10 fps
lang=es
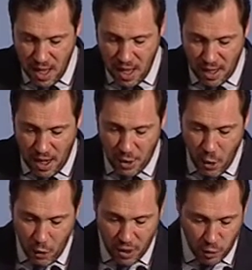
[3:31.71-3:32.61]
En relación
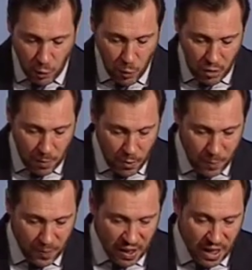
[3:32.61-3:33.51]
con esto último,
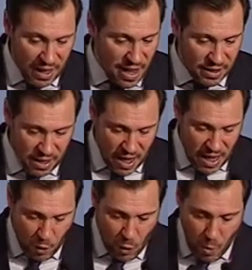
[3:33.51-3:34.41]
querría
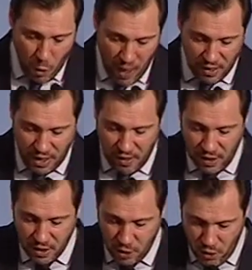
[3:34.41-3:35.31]
señalar como cuarta
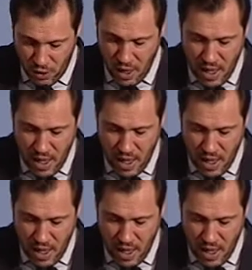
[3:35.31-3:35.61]
reflexión